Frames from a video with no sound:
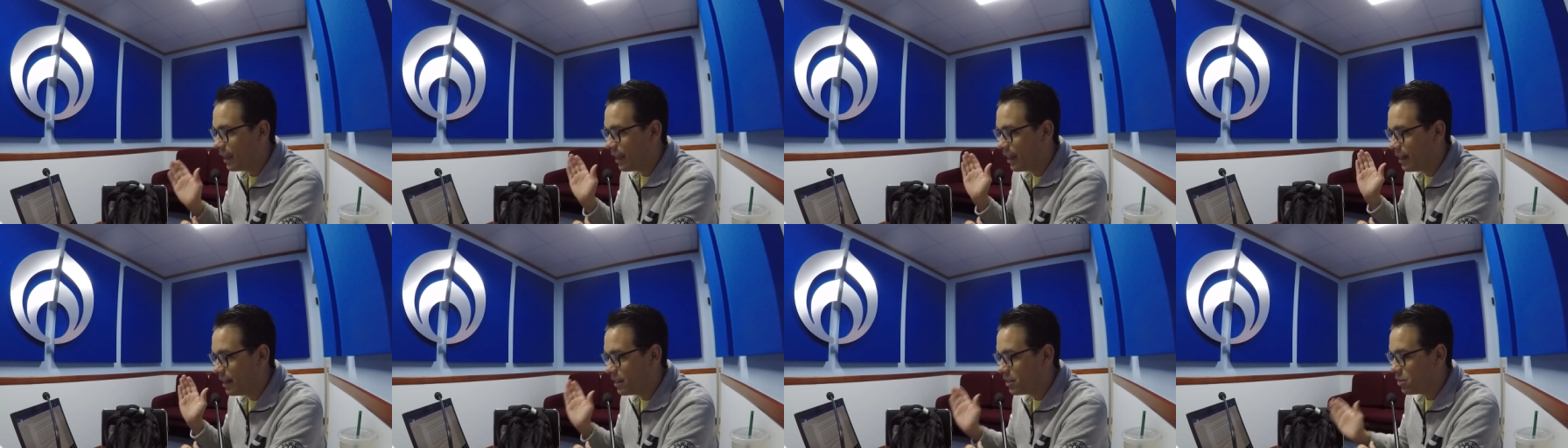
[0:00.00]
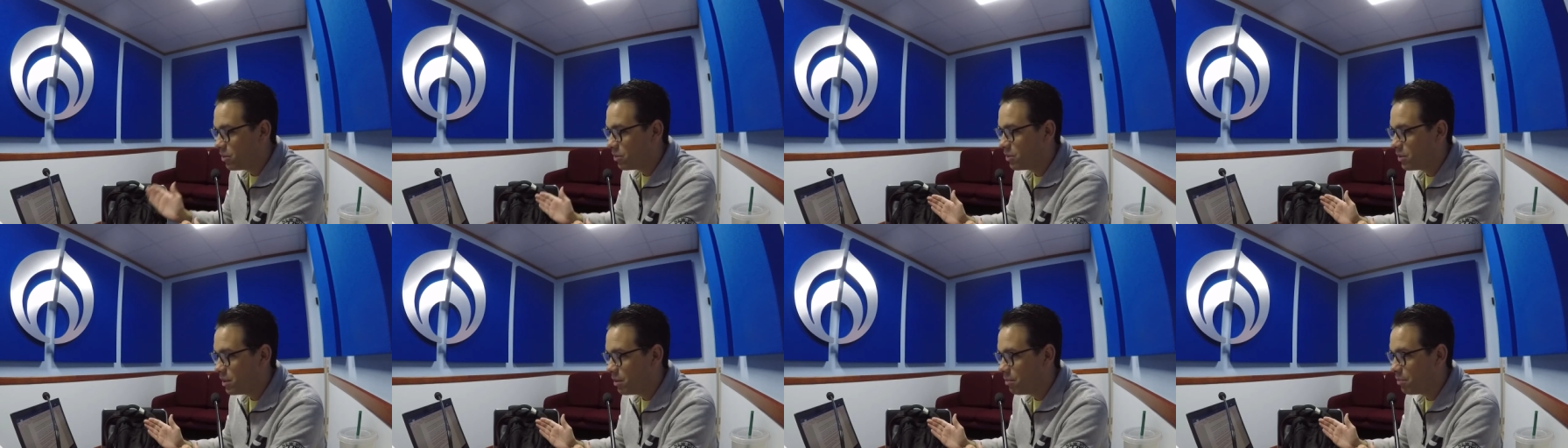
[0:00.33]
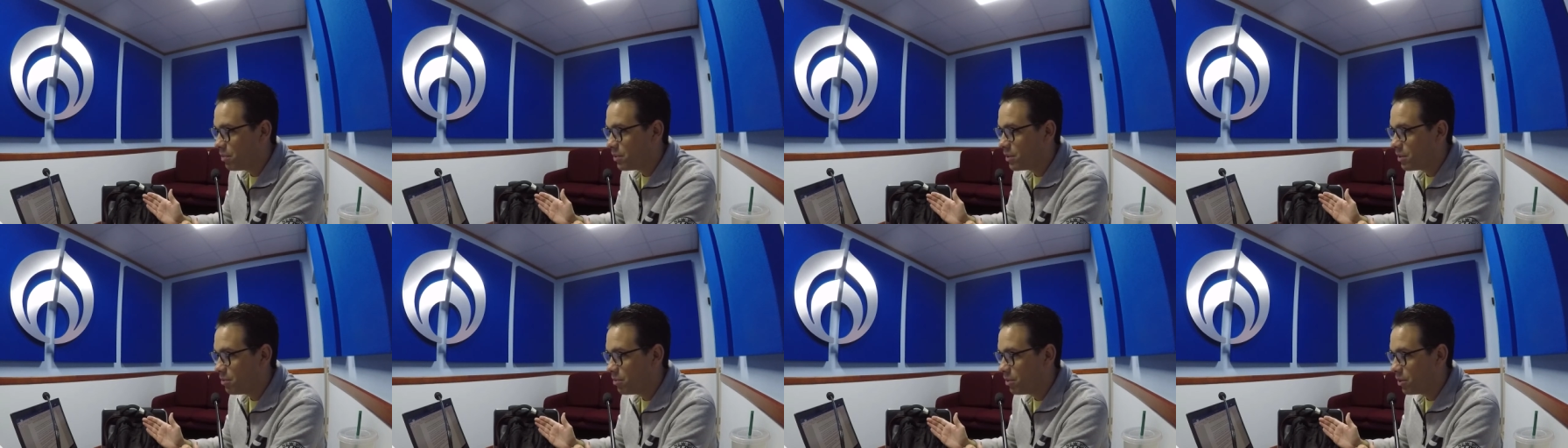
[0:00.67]
en esos
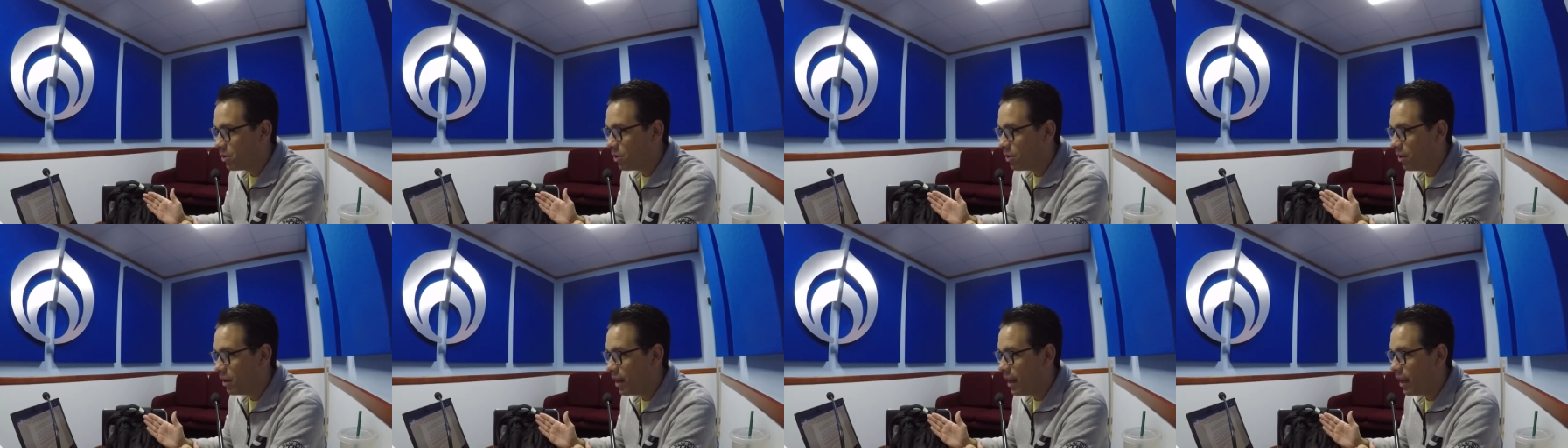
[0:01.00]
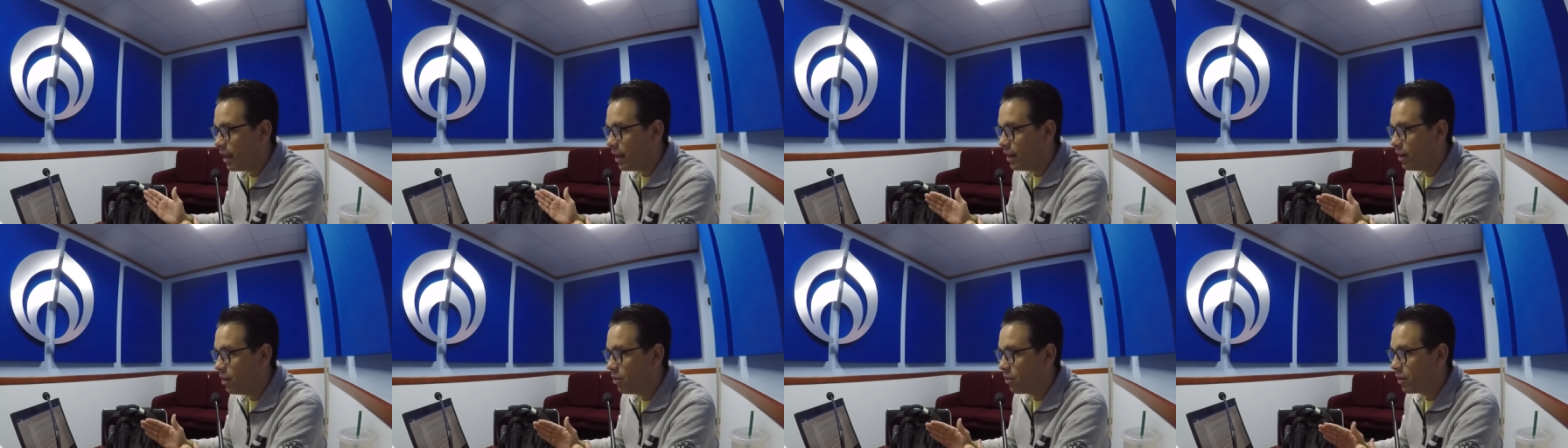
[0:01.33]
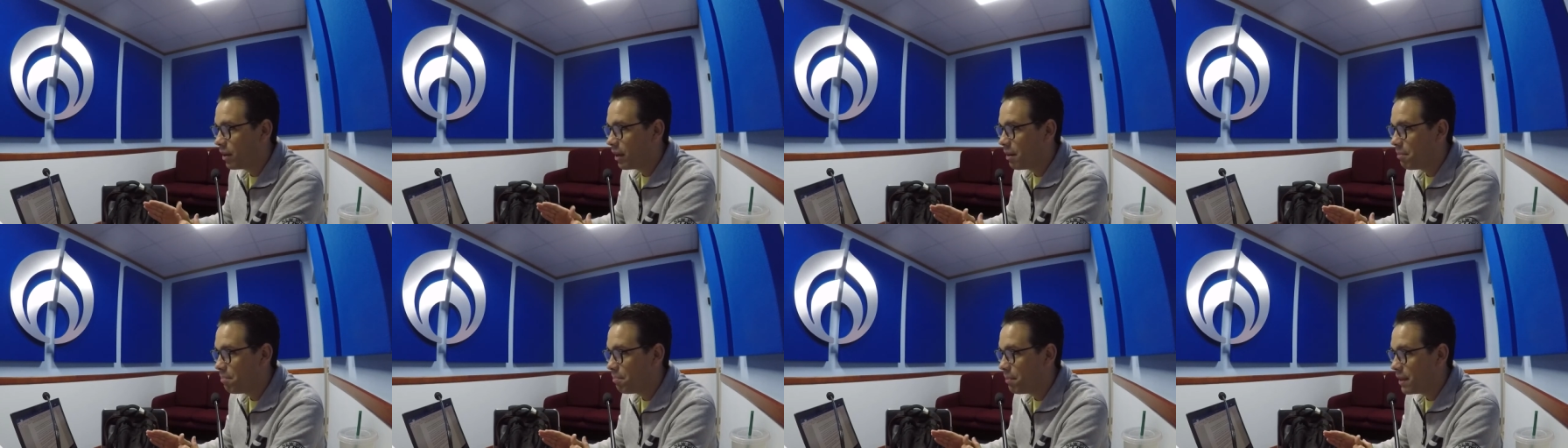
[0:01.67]
tiempos de Motorola lo
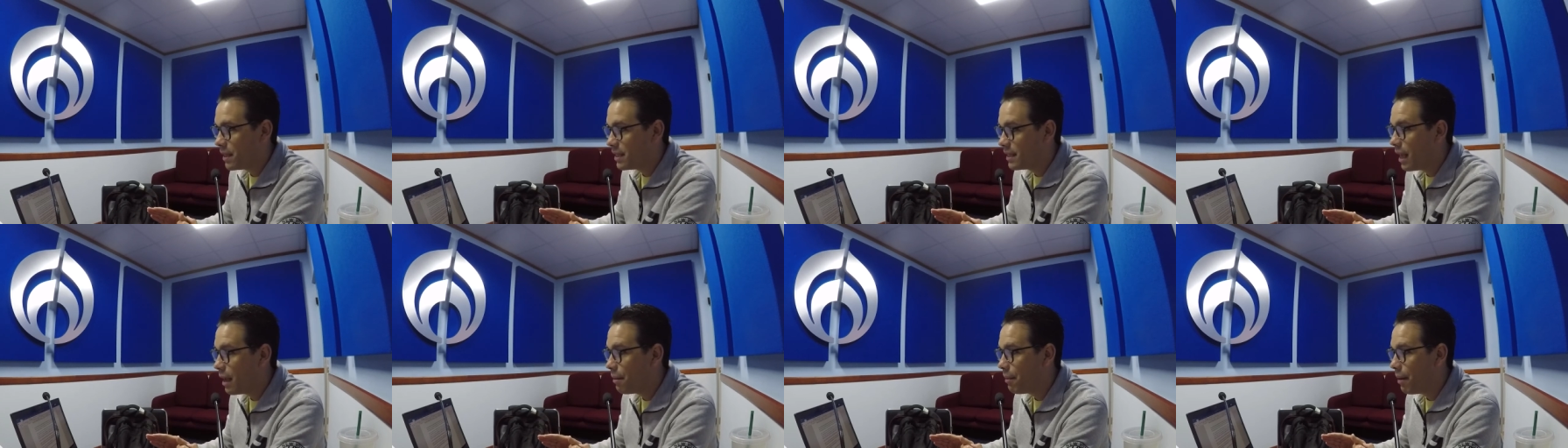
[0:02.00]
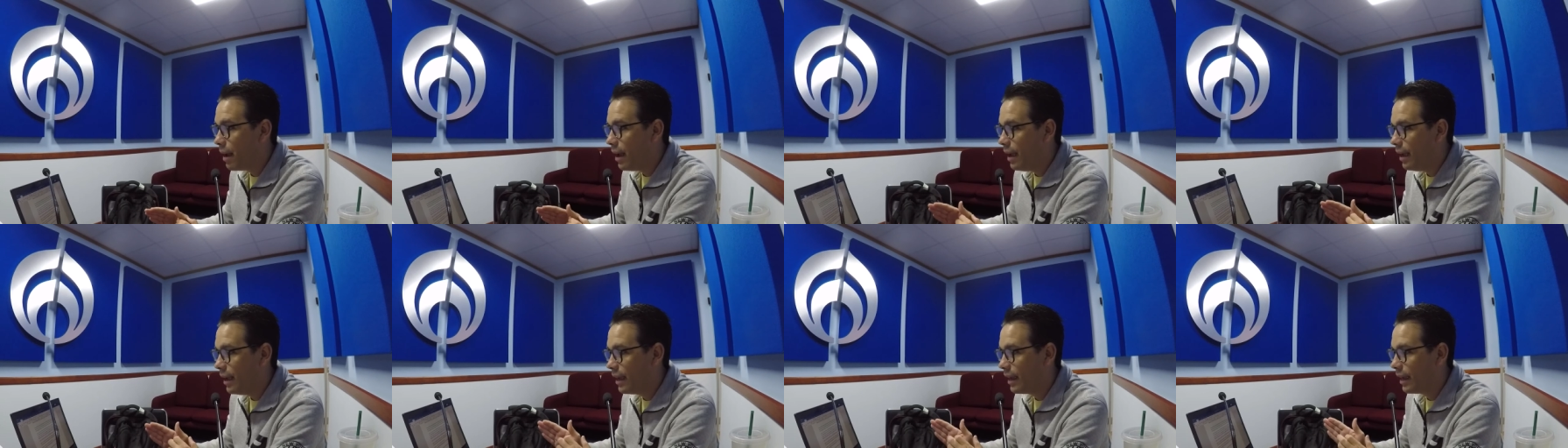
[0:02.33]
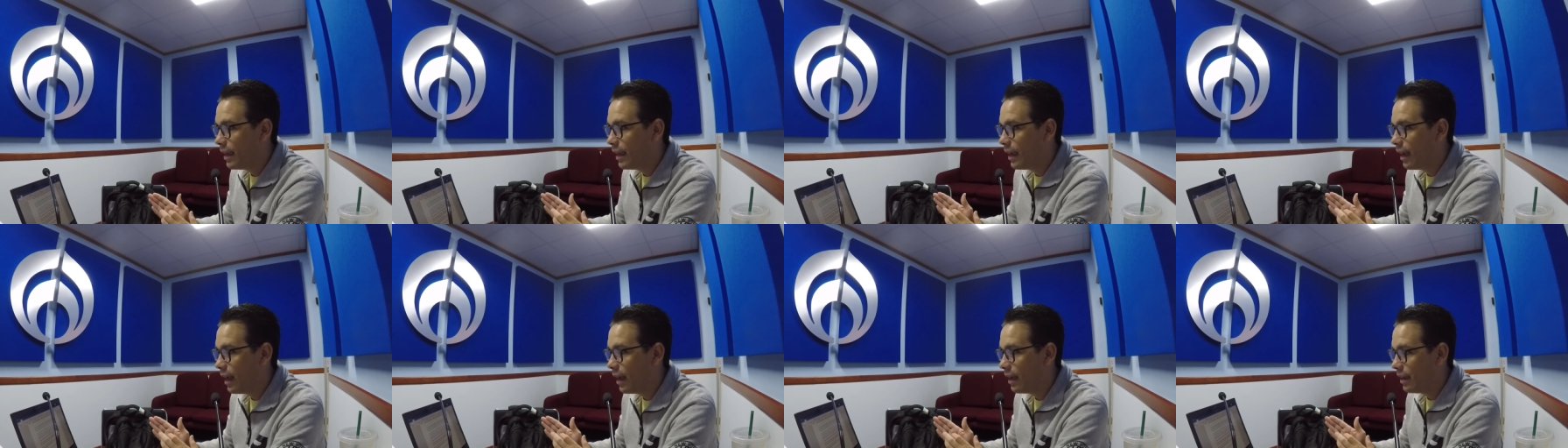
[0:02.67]
que empezaba
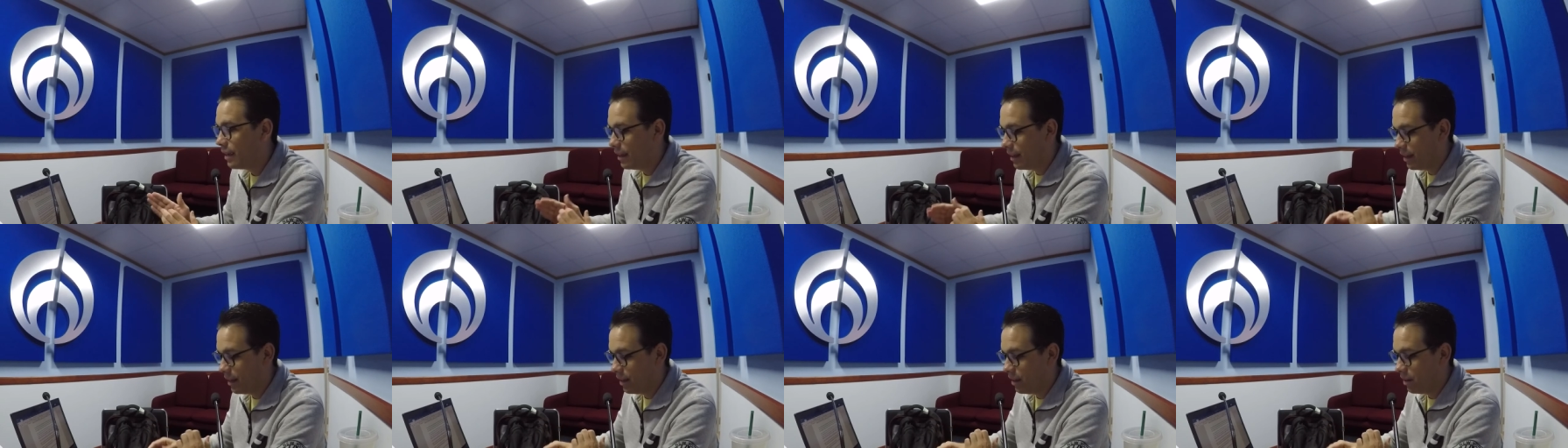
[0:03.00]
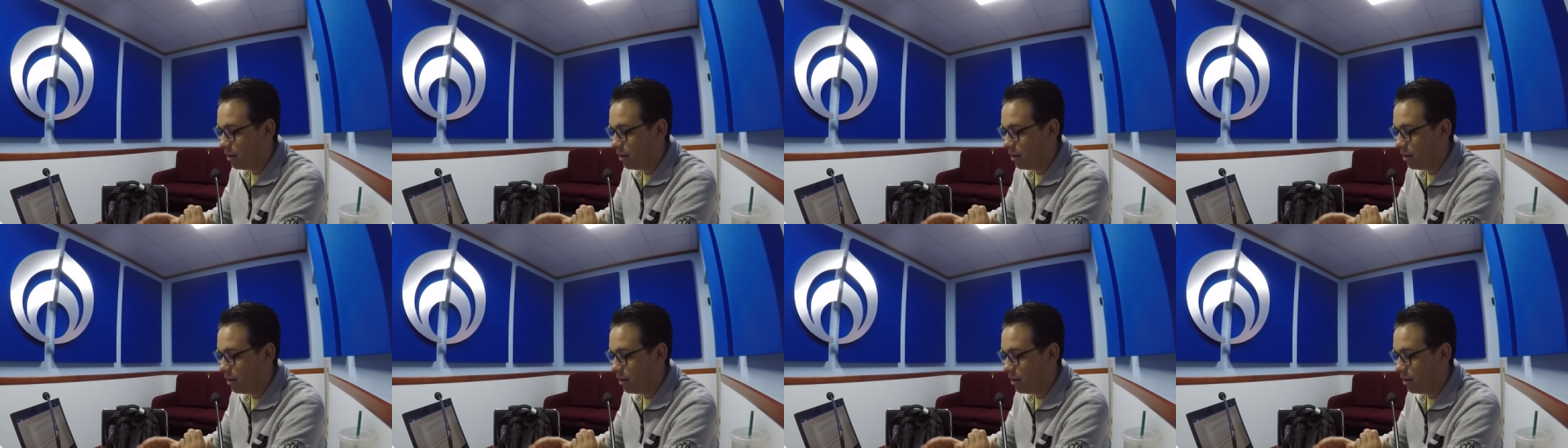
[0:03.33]
eh,